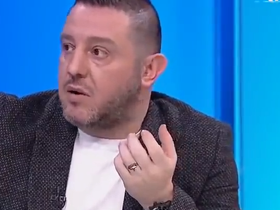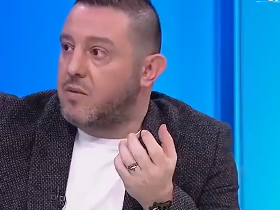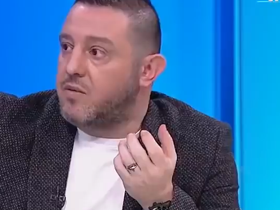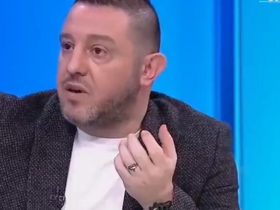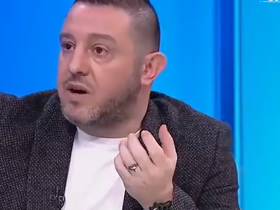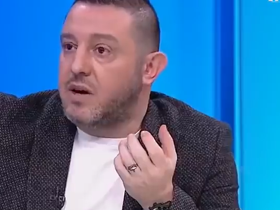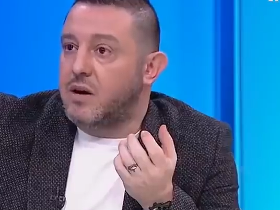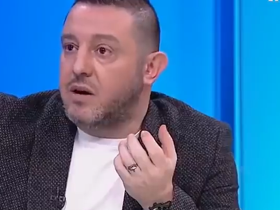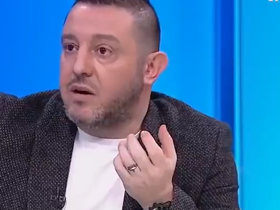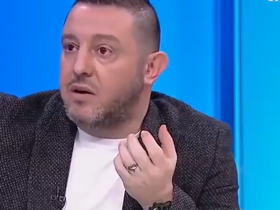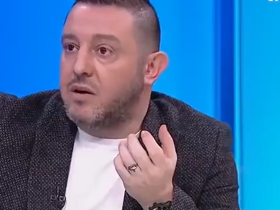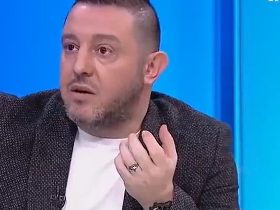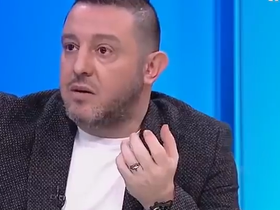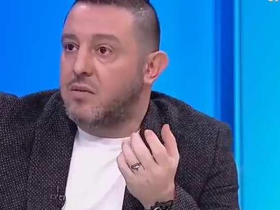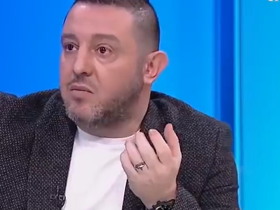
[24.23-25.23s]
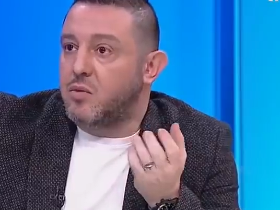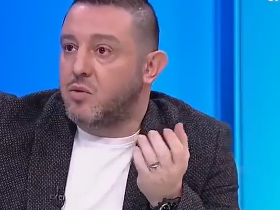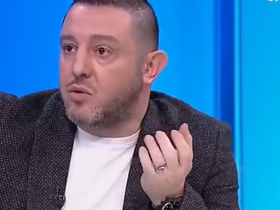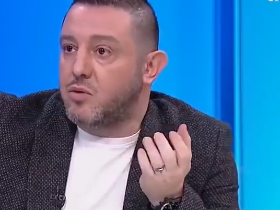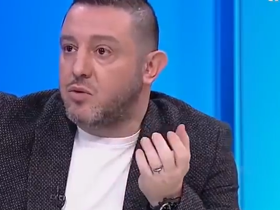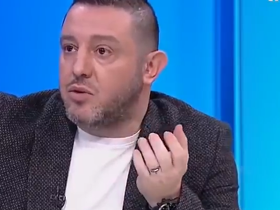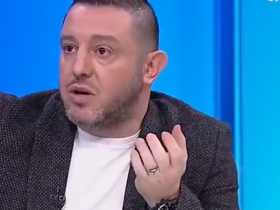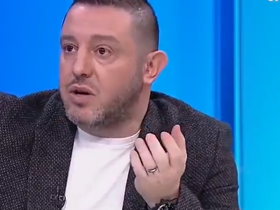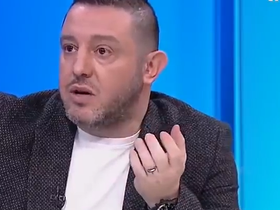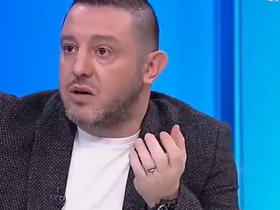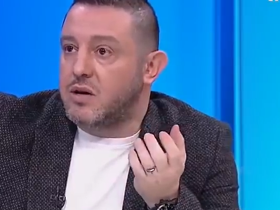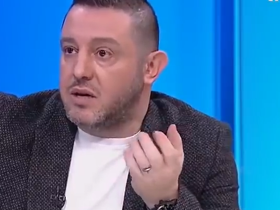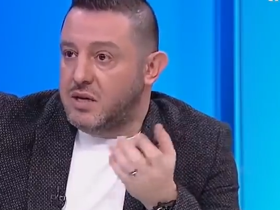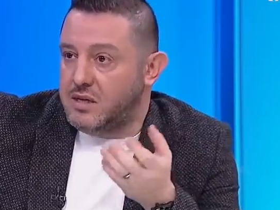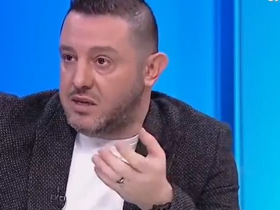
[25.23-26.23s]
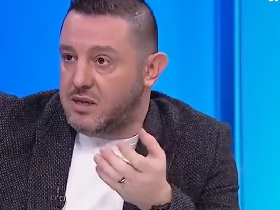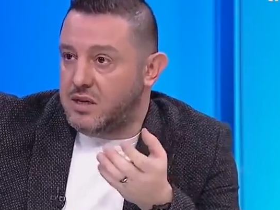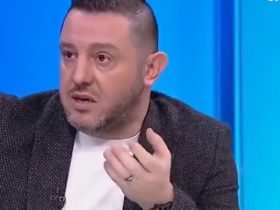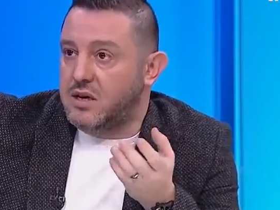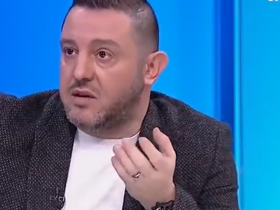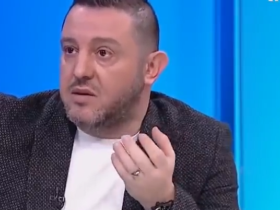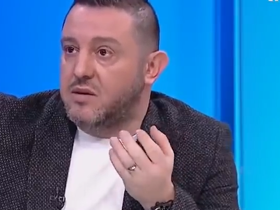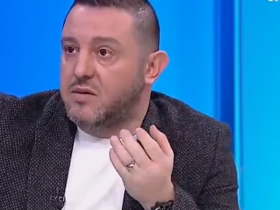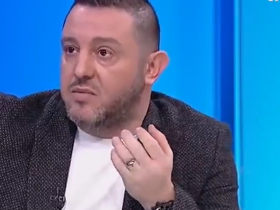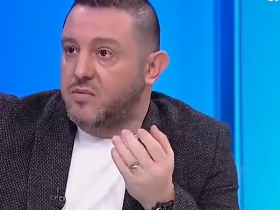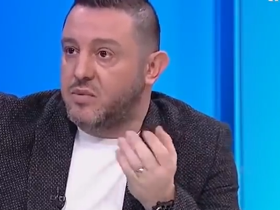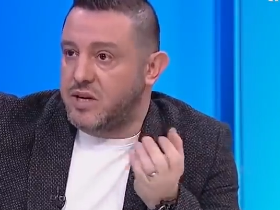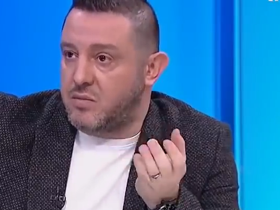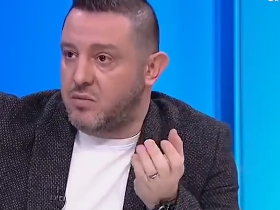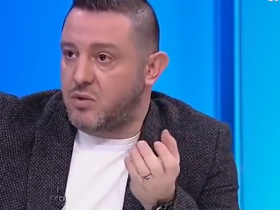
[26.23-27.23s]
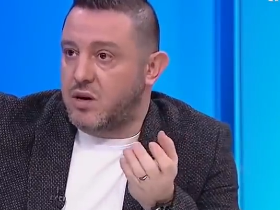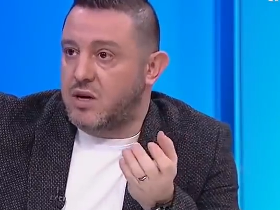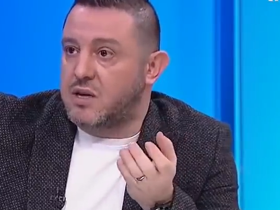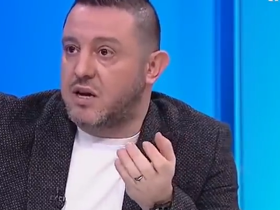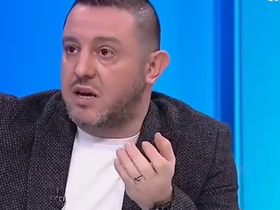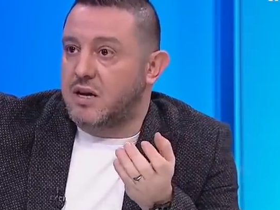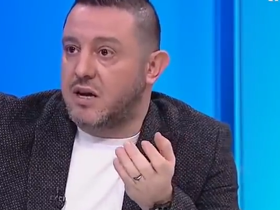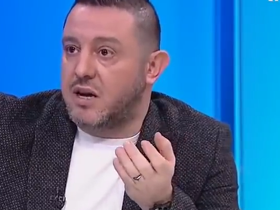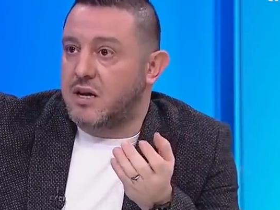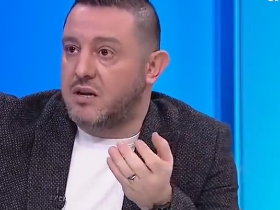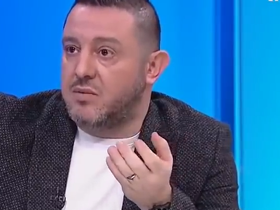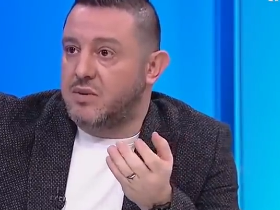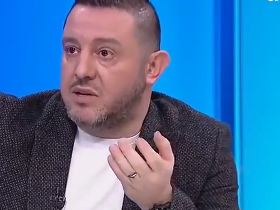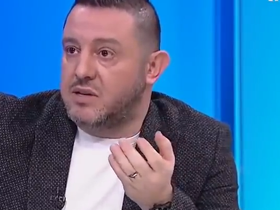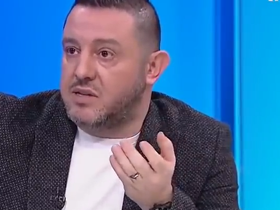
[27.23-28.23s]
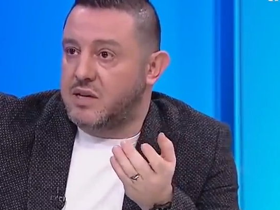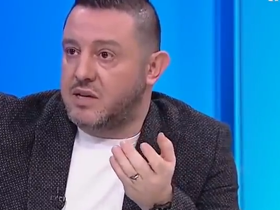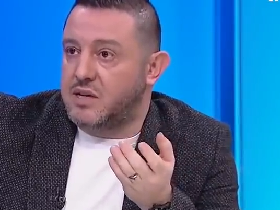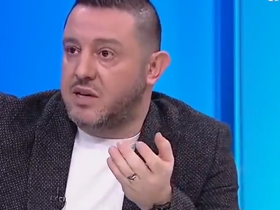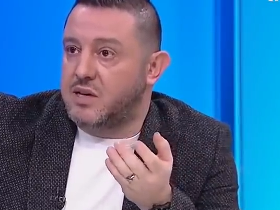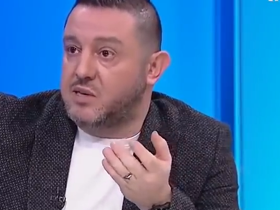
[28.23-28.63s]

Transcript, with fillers: Ve Bugün de ikisi de biri Burak'tan geldi, biri Zeki'den.